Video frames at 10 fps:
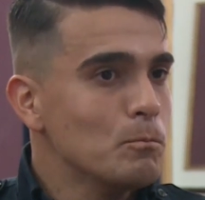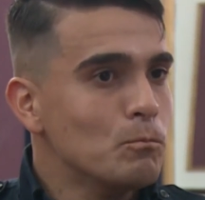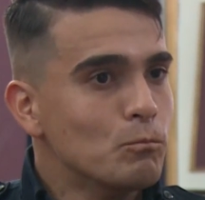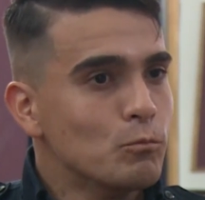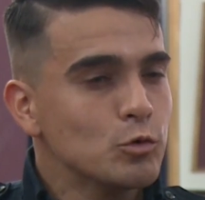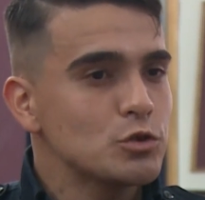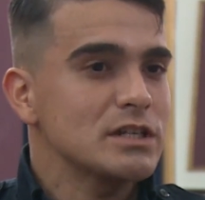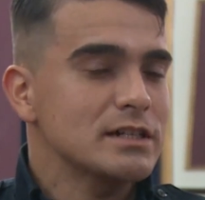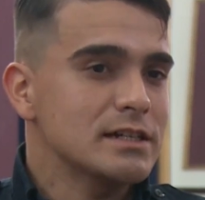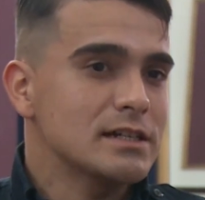
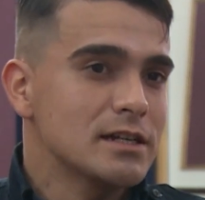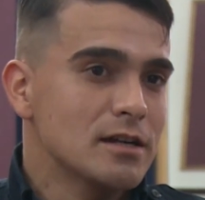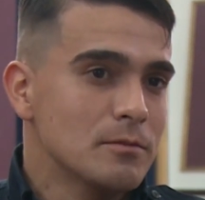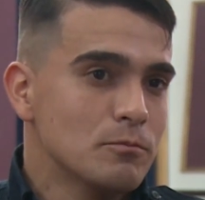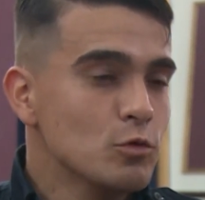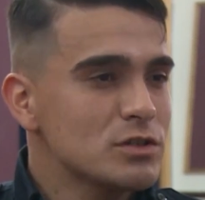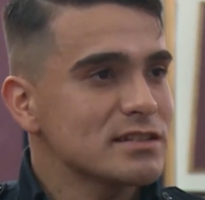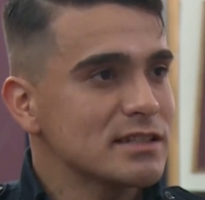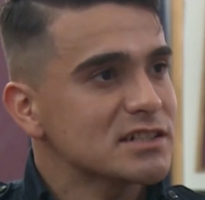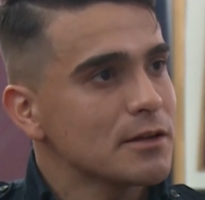
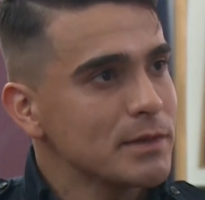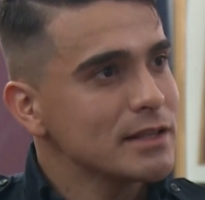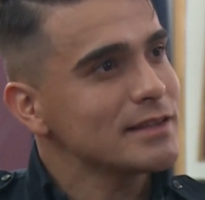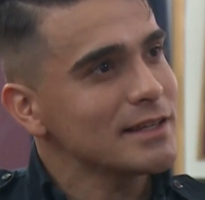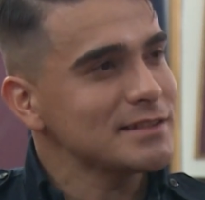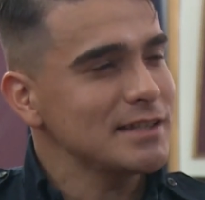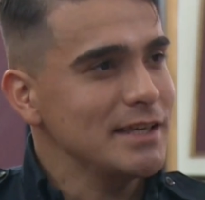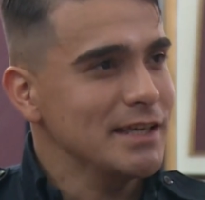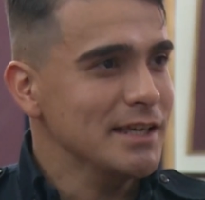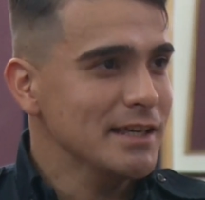muchas herramientas
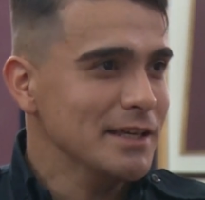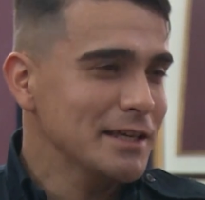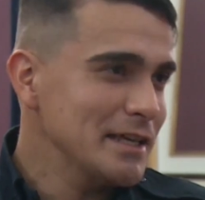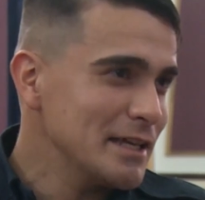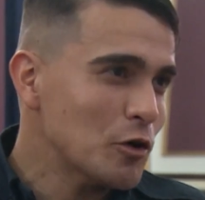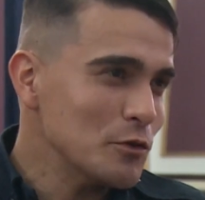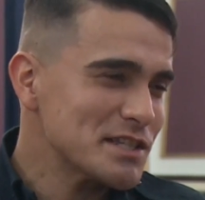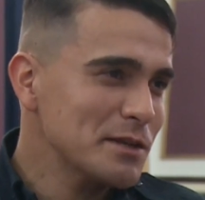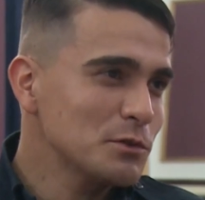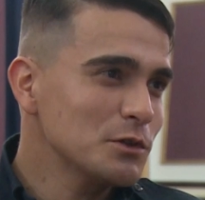y,
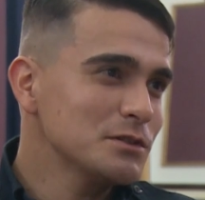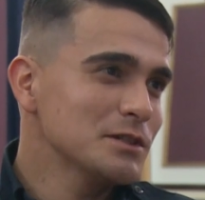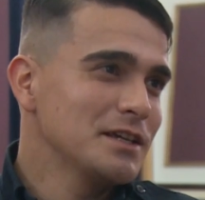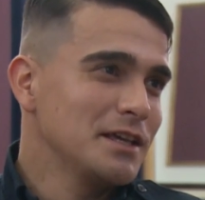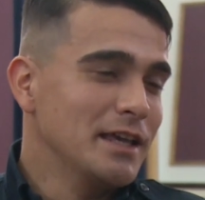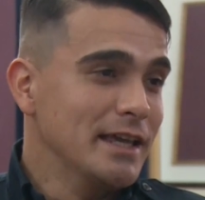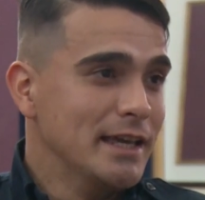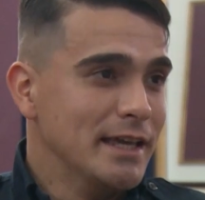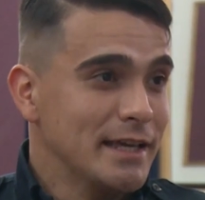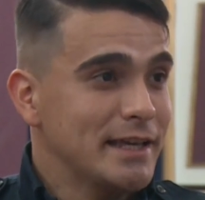conceptos
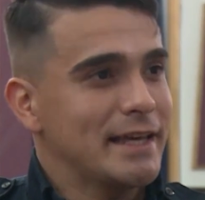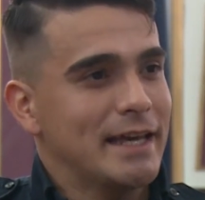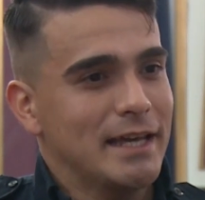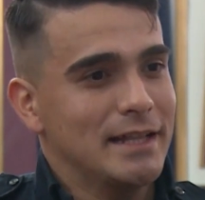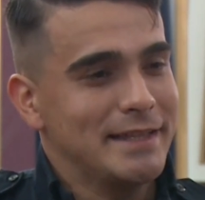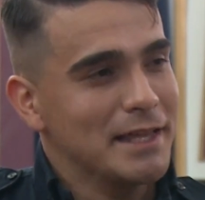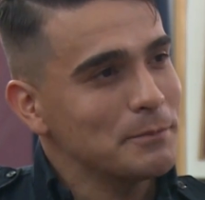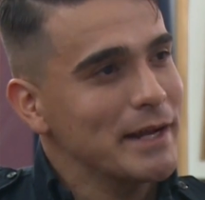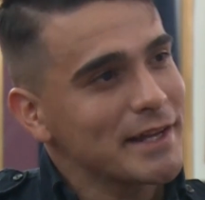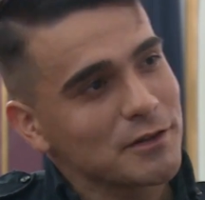eh, que el día de
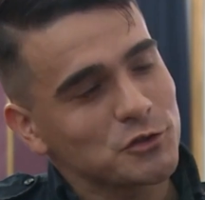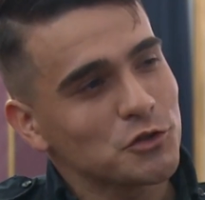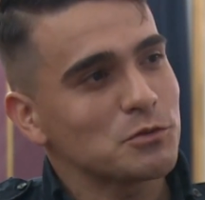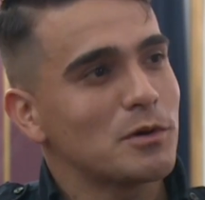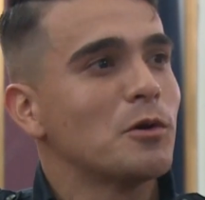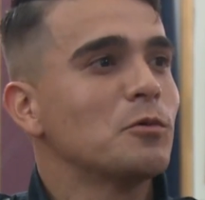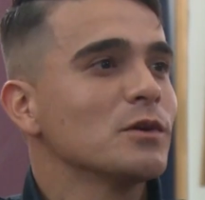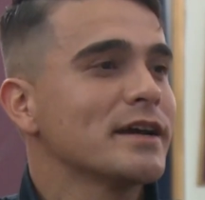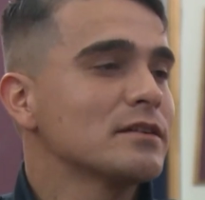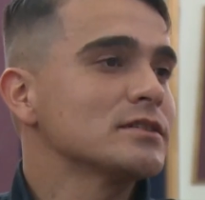mañana nosotros vamos a
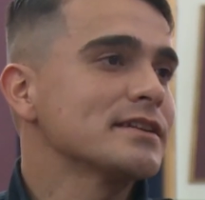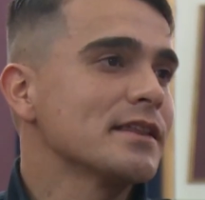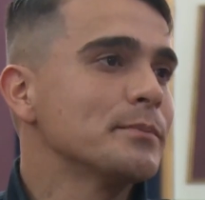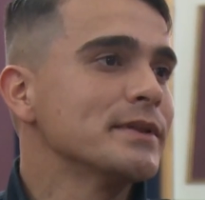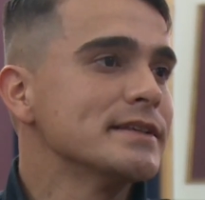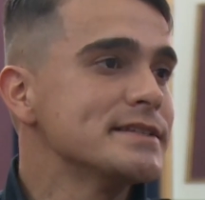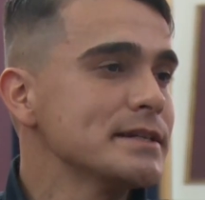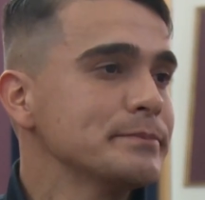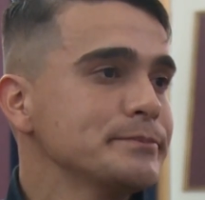volcar en nuestra dependencia.